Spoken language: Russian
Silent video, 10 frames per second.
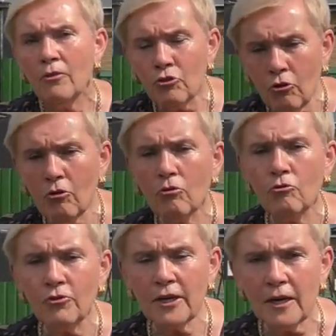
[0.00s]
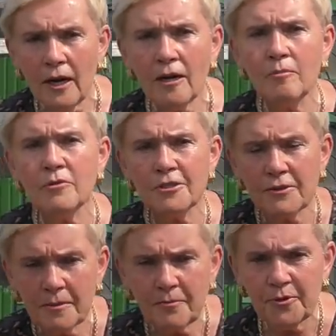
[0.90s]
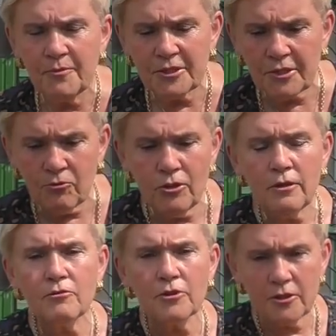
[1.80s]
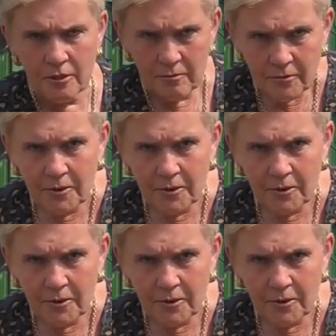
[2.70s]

Но, увы и ах, мы с вами под Москвой, вернее,